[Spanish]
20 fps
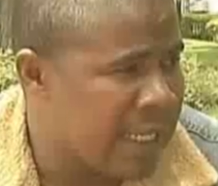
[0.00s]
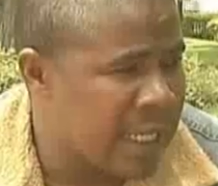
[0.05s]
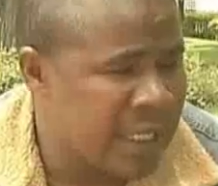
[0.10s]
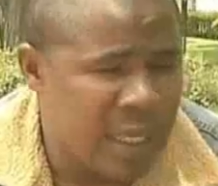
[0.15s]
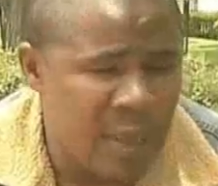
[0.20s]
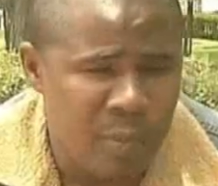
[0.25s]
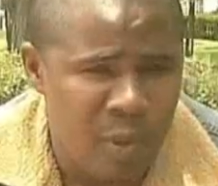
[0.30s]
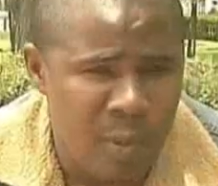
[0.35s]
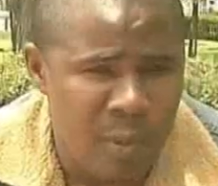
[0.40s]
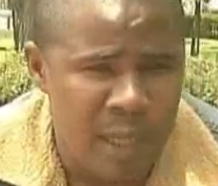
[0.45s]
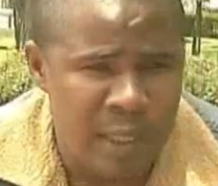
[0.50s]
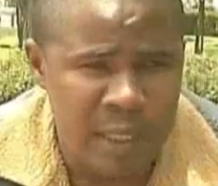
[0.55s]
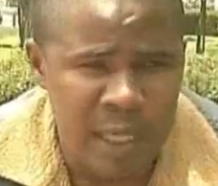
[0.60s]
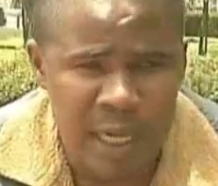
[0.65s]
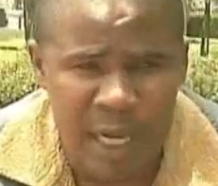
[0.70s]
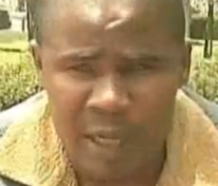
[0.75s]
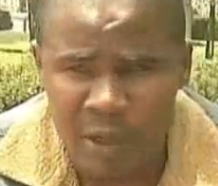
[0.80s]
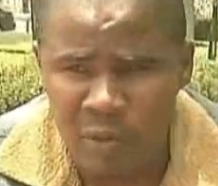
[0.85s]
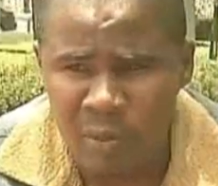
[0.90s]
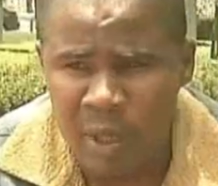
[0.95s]
En ese tiempo me
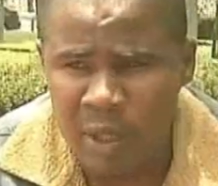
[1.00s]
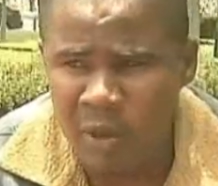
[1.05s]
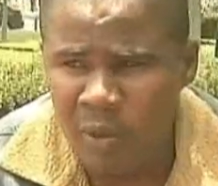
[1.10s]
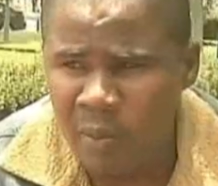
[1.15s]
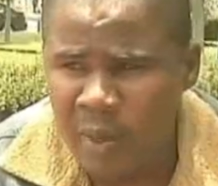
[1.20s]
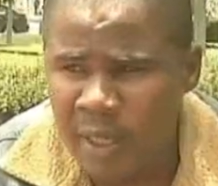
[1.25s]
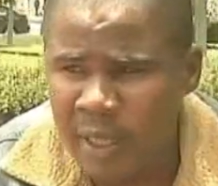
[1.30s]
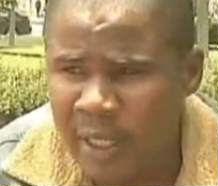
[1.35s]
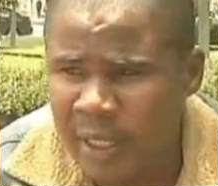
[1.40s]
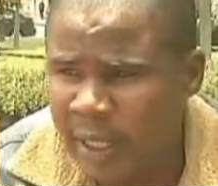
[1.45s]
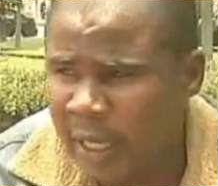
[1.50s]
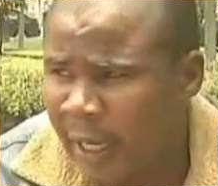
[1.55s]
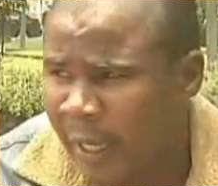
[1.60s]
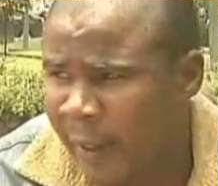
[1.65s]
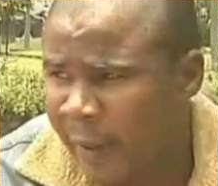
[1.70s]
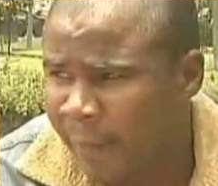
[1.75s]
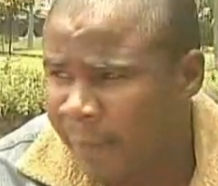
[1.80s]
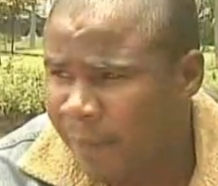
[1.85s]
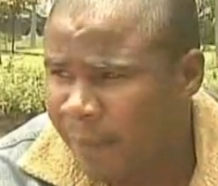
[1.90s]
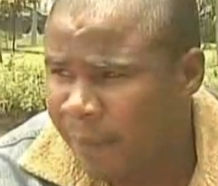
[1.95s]
dice Carlos Mario Jiménez
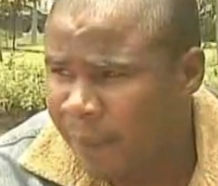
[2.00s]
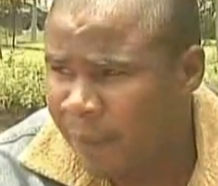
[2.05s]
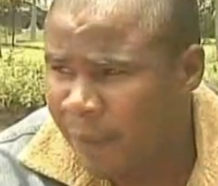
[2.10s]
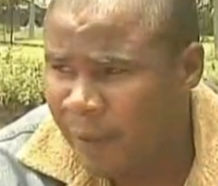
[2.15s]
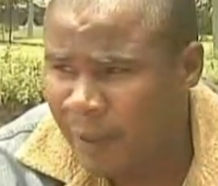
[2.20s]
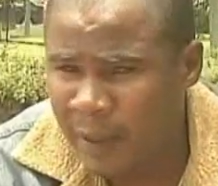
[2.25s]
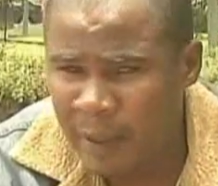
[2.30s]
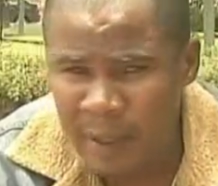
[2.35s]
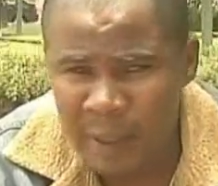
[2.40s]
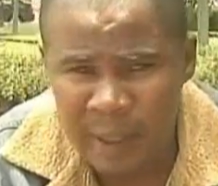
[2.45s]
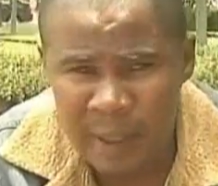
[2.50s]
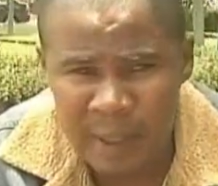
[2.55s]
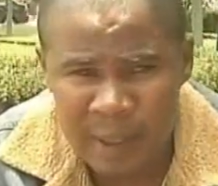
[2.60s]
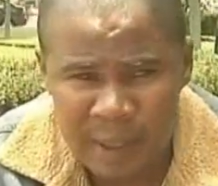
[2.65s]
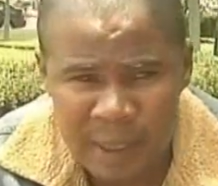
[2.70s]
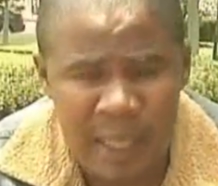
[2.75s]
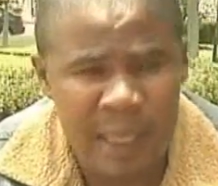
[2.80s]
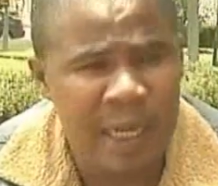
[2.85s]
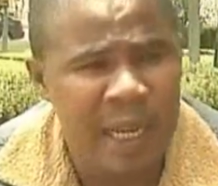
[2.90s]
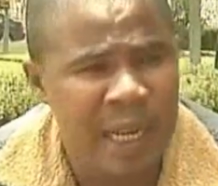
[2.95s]
que,
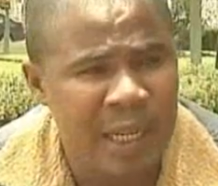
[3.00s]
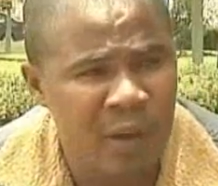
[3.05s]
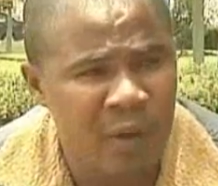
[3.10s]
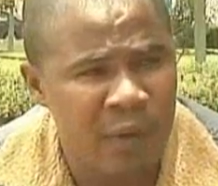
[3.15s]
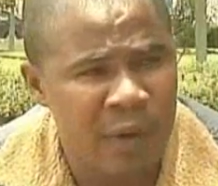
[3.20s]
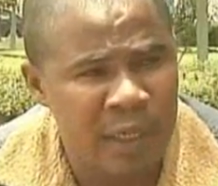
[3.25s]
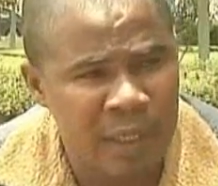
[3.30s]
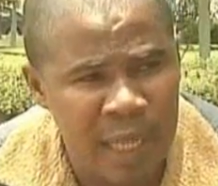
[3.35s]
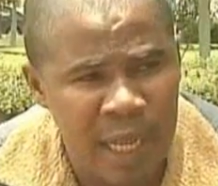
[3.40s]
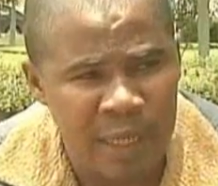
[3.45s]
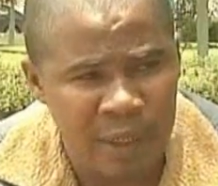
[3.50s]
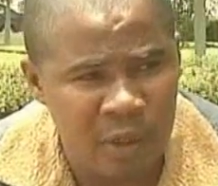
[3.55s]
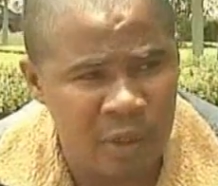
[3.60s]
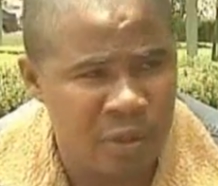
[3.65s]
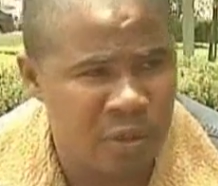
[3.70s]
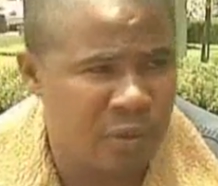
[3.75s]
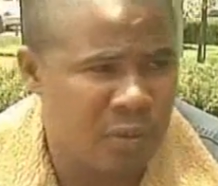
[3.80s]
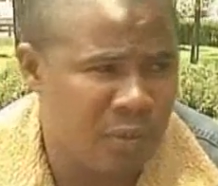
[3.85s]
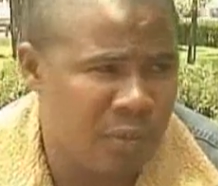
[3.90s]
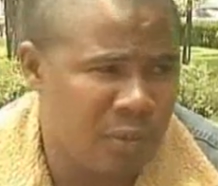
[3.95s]
que Carlos
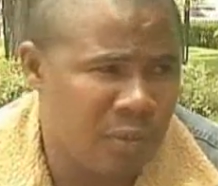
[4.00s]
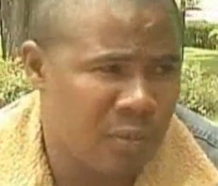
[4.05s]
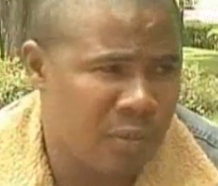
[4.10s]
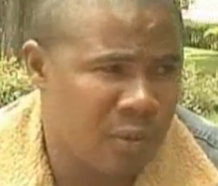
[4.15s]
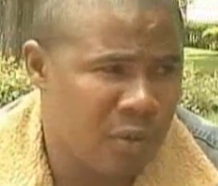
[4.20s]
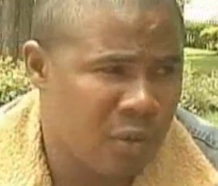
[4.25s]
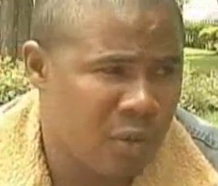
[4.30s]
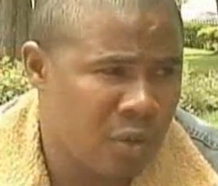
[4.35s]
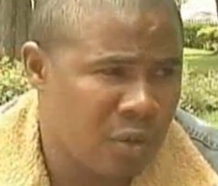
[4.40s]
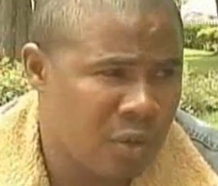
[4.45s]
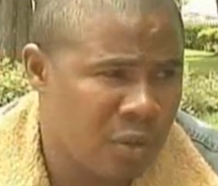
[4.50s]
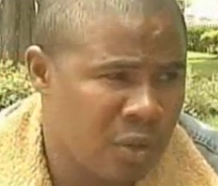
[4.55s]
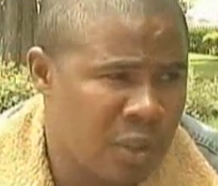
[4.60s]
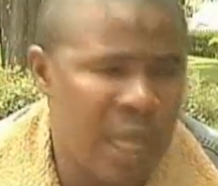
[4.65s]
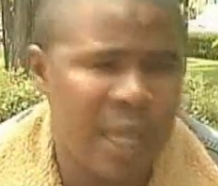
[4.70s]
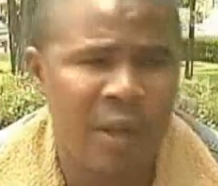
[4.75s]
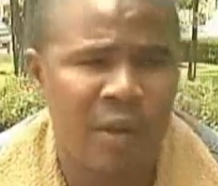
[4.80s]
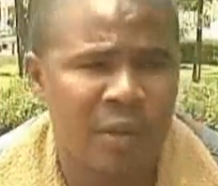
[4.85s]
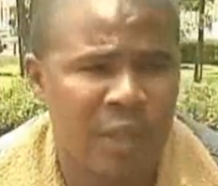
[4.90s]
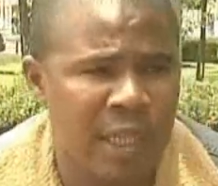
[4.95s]
Fernando
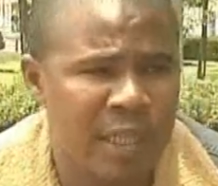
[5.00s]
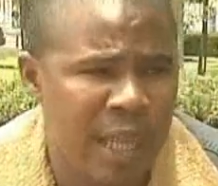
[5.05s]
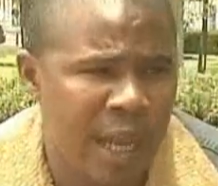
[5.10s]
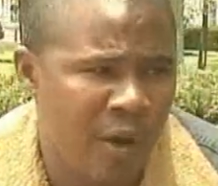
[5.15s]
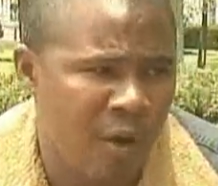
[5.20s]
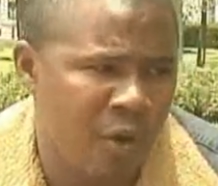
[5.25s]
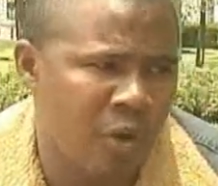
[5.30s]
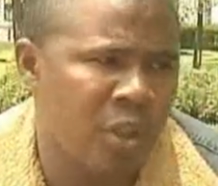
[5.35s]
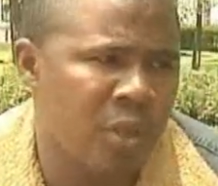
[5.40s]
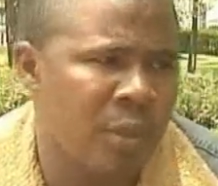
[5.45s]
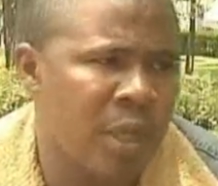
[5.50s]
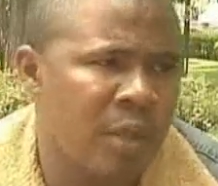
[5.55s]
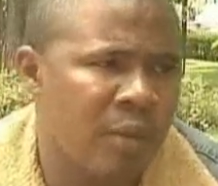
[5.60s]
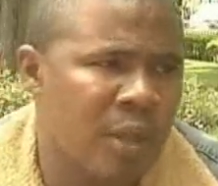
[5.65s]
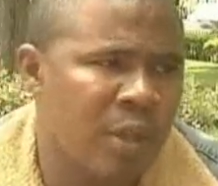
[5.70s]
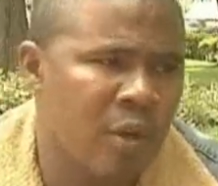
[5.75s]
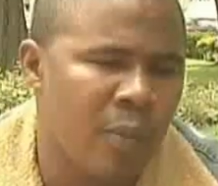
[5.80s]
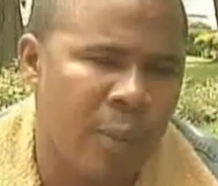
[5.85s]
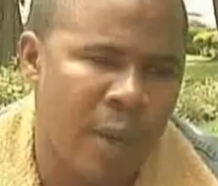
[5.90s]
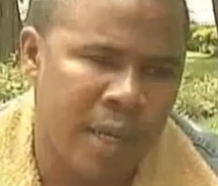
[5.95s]
ya tenía
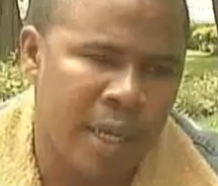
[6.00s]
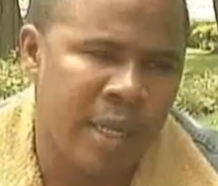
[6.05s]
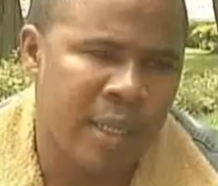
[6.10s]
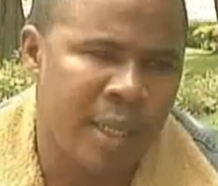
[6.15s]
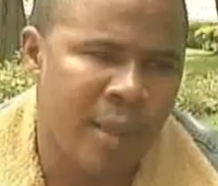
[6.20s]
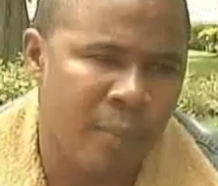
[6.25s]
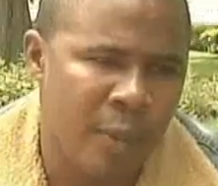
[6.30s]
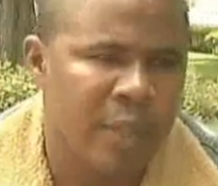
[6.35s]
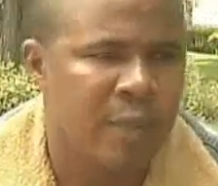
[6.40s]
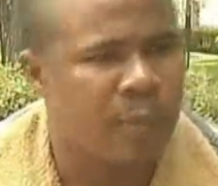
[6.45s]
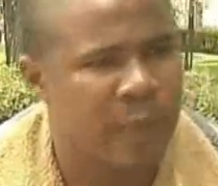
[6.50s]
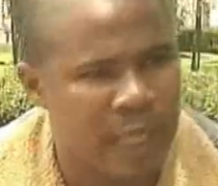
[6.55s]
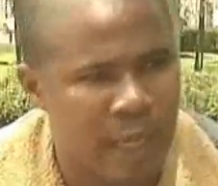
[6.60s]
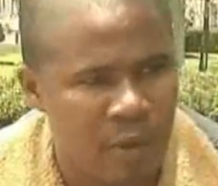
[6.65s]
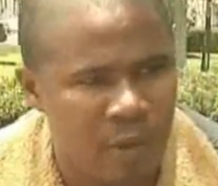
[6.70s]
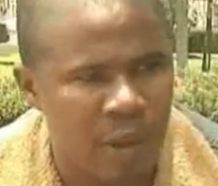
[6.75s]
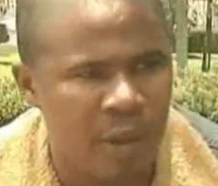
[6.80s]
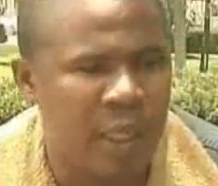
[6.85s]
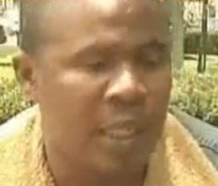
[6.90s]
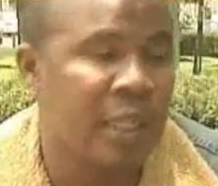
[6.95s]
conocimiento de eso Paquita, pues
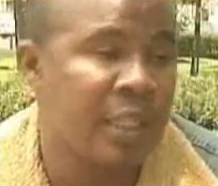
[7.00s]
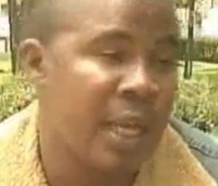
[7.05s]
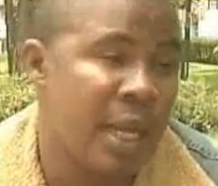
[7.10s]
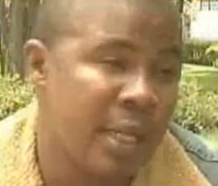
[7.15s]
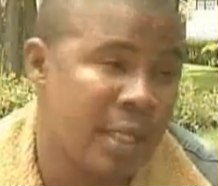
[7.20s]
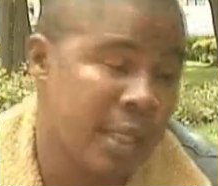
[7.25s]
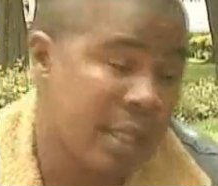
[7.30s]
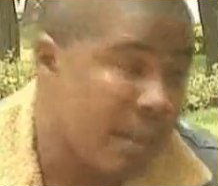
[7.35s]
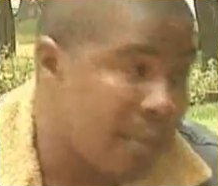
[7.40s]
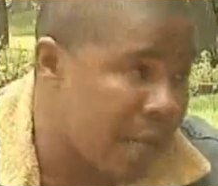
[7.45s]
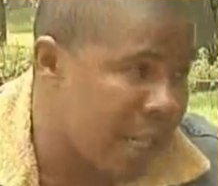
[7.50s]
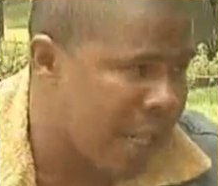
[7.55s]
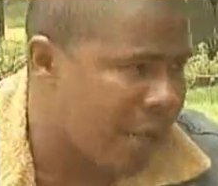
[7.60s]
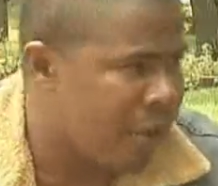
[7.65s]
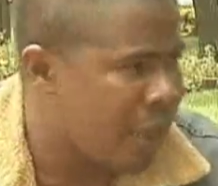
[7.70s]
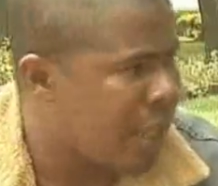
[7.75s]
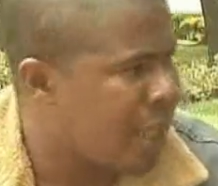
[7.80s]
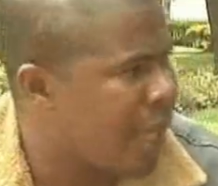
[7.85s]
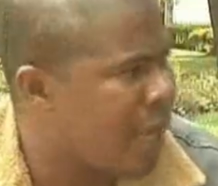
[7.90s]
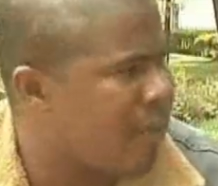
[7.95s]
para colaborar a esa gente y que me iban
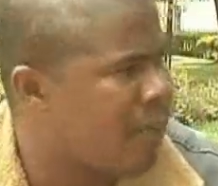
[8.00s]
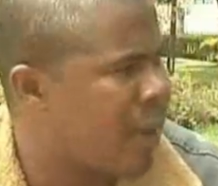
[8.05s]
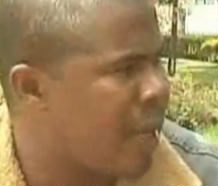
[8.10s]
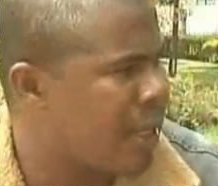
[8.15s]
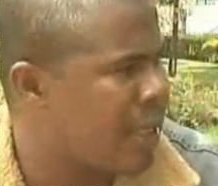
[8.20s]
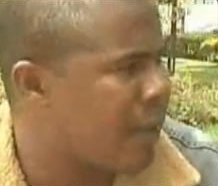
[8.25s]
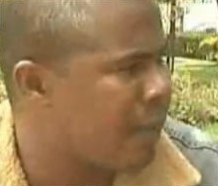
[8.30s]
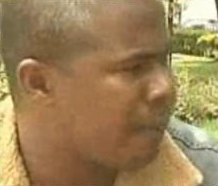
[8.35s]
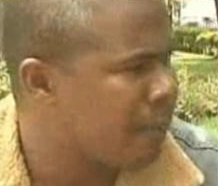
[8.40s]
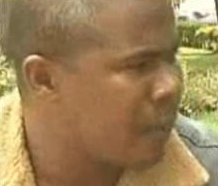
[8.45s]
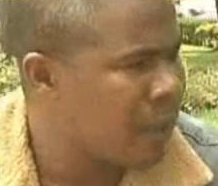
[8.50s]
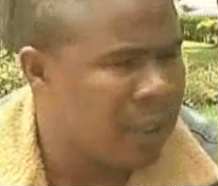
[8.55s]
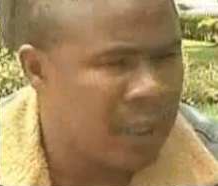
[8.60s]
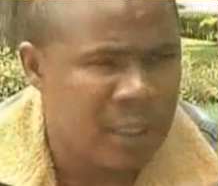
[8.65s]
a colaborar en la campaña.